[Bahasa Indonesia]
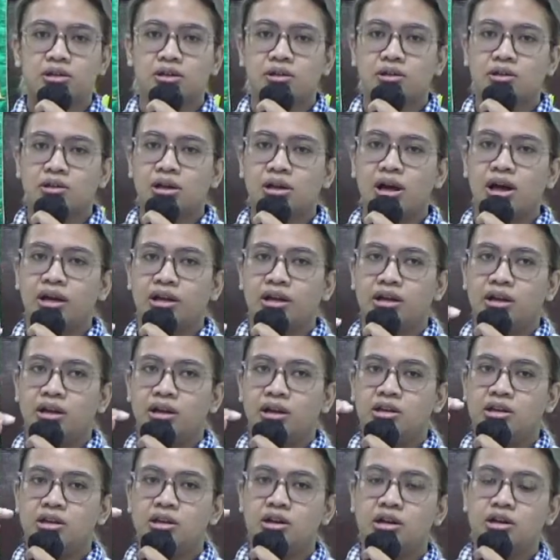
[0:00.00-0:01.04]
karirnya
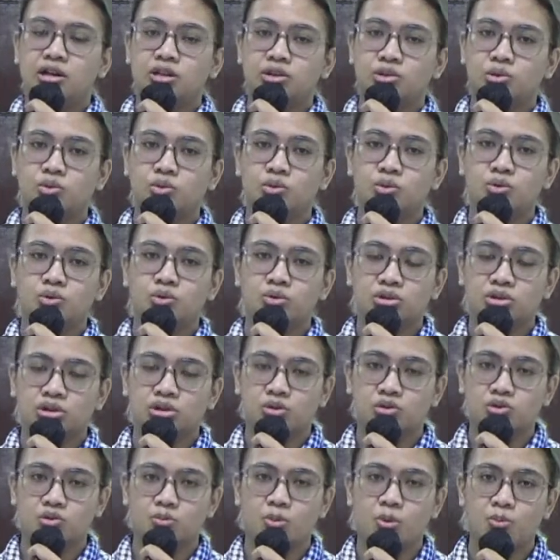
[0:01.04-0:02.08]
dia itu
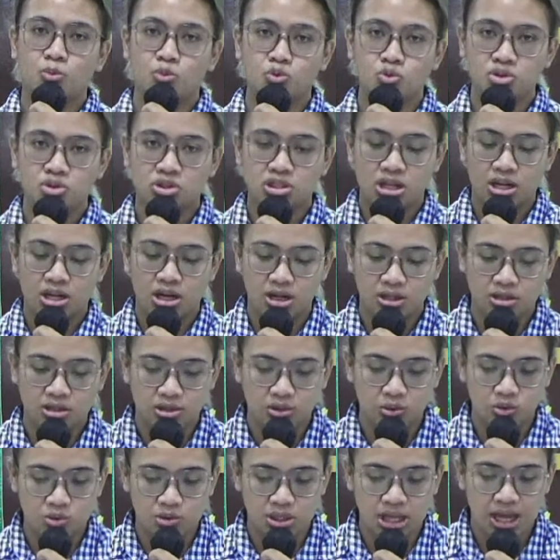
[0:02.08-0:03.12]
terus memuncak,
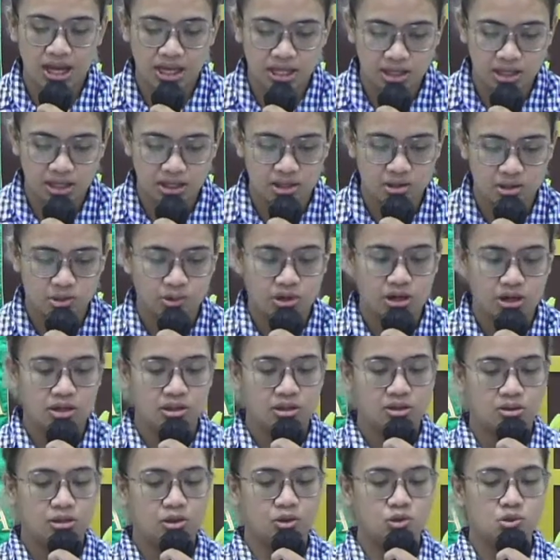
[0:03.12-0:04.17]
terus naik gitu kan,
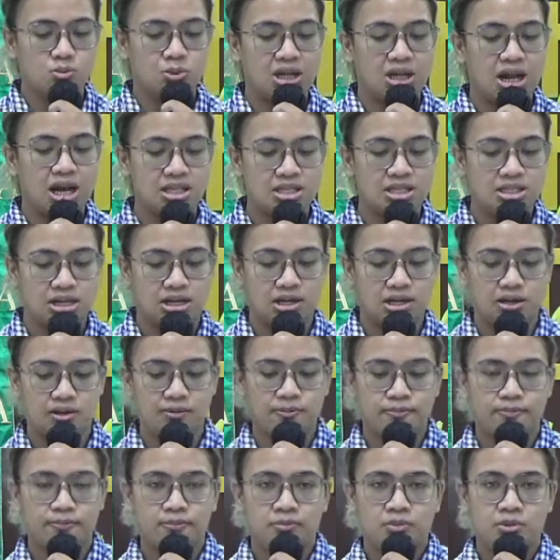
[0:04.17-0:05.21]
terus menanjak.
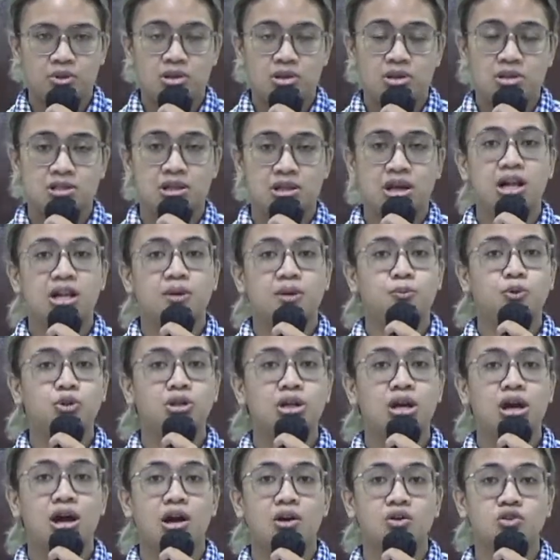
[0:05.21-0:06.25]
Sekalipun
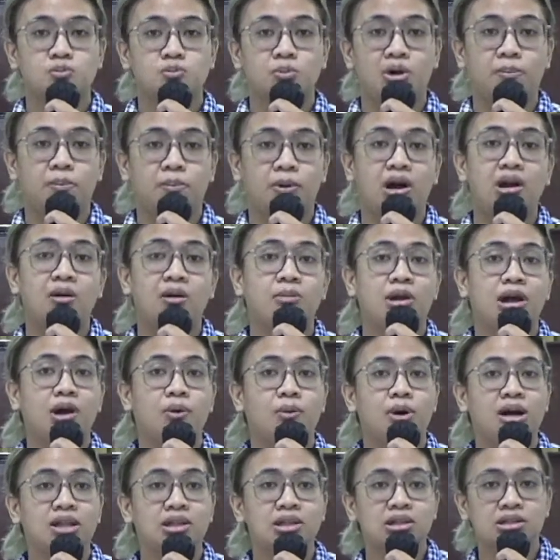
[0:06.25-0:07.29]
dia harus berperang
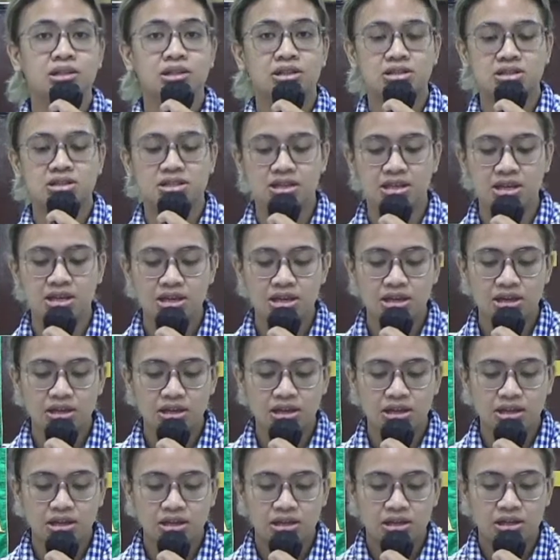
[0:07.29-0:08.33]
melawan si
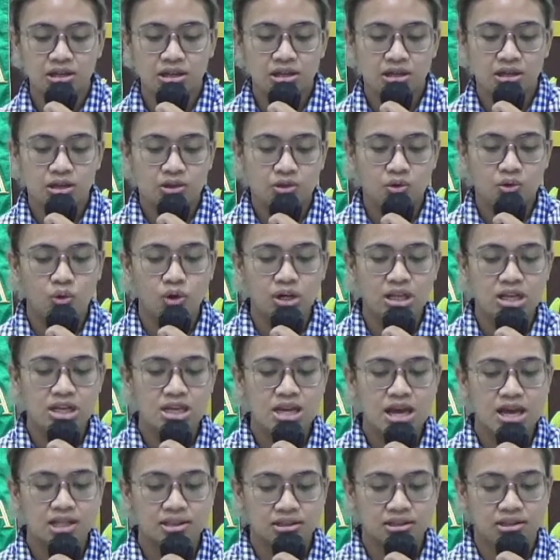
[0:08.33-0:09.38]

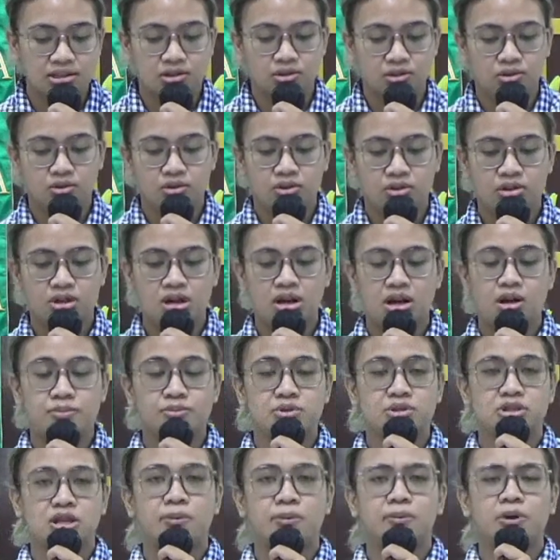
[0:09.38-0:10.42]
Goliat gitu loh dalam
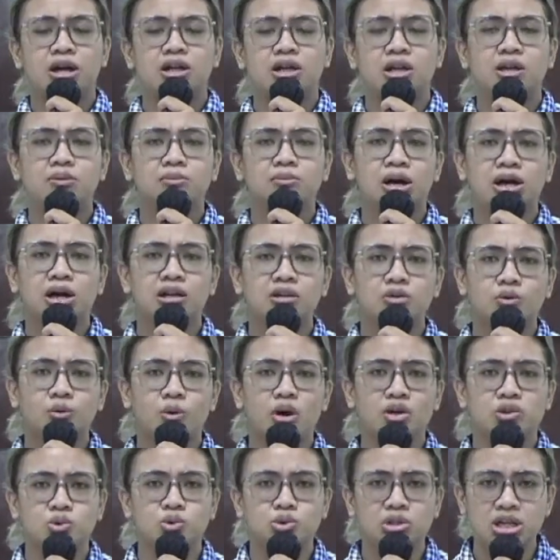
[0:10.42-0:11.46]
setiap keadaan bahkan
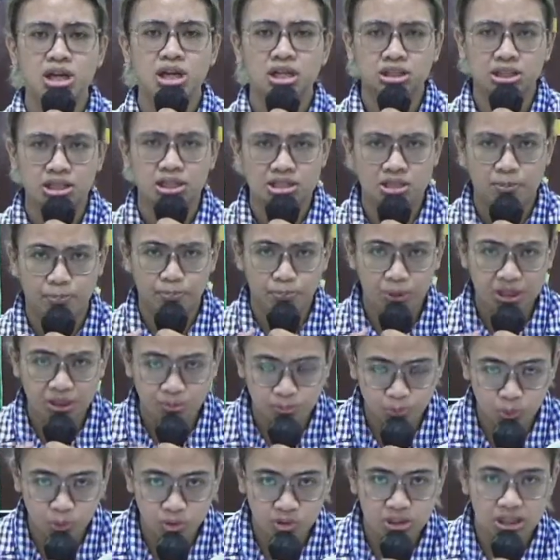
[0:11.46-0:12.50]
waktu dia terjepit
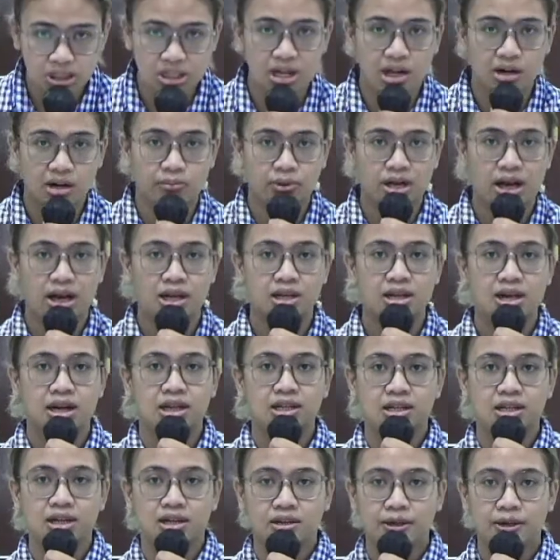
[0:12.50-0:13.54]
pun di dalam keadaan yang